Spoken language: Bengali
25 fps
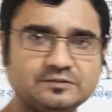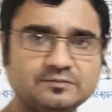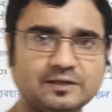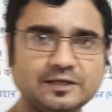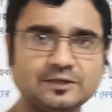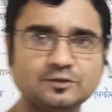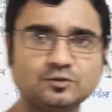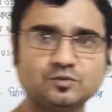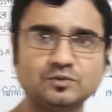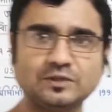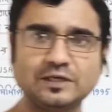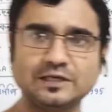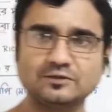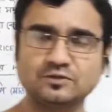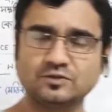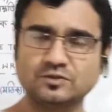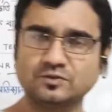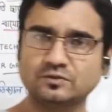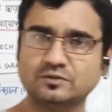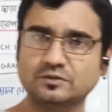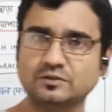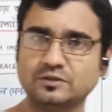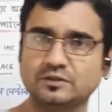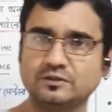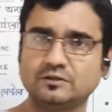জীবাণু
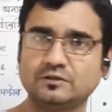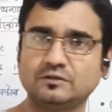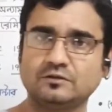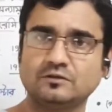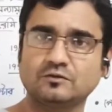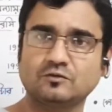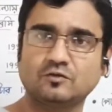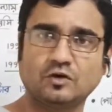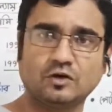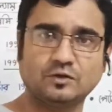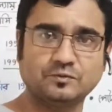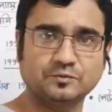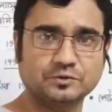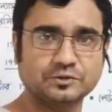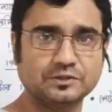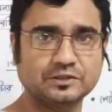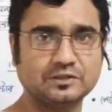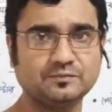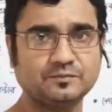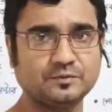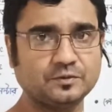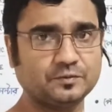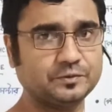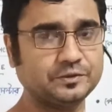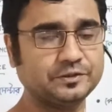নাশক ক্ষমতা
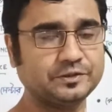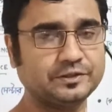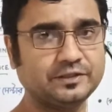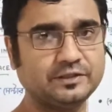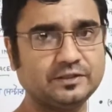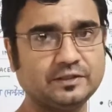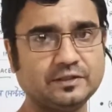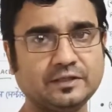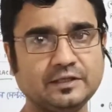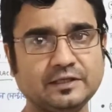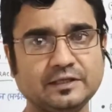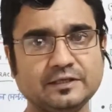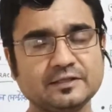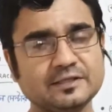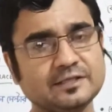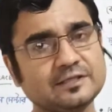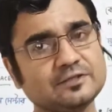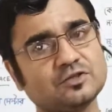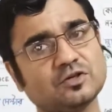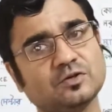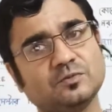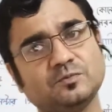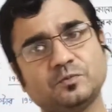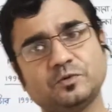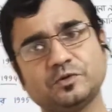প্রপার্টি সে
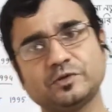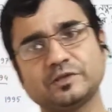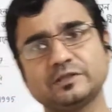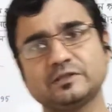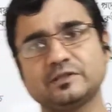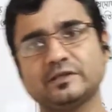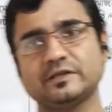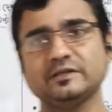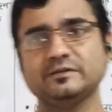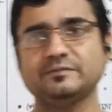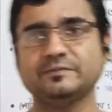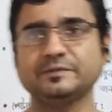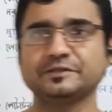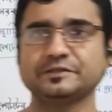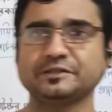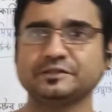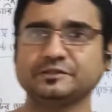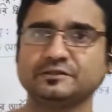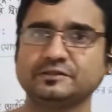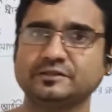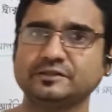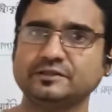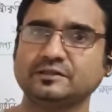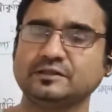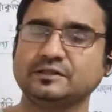সম্পর্কে তারা এই
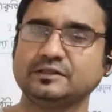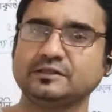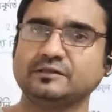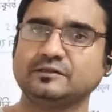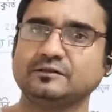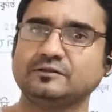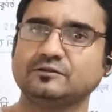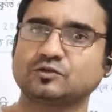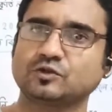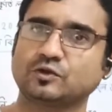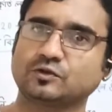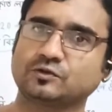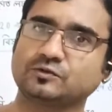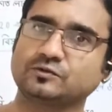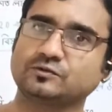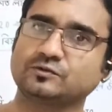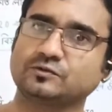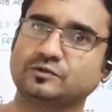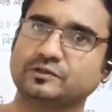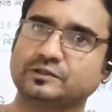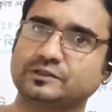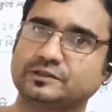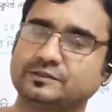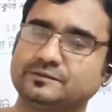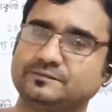পেটেন্টটি সংগ্রহ
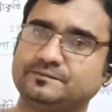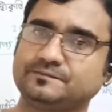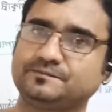করে